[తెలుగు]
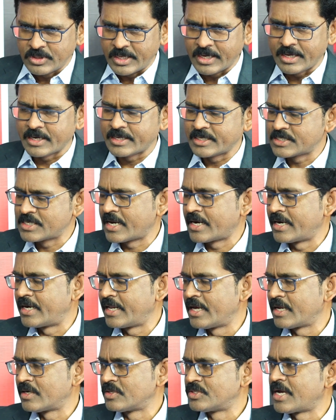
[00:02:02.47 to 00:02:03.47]
తీగల
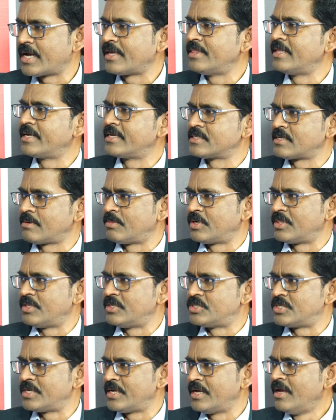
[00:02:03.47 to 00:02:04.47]
కృష్ణారెడ్డి గారు జాయినింగ్కి
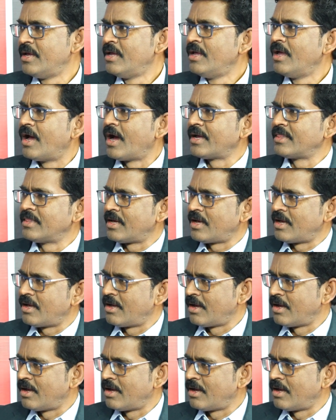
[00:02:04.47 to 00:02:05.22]
సంబంధించి ఆయన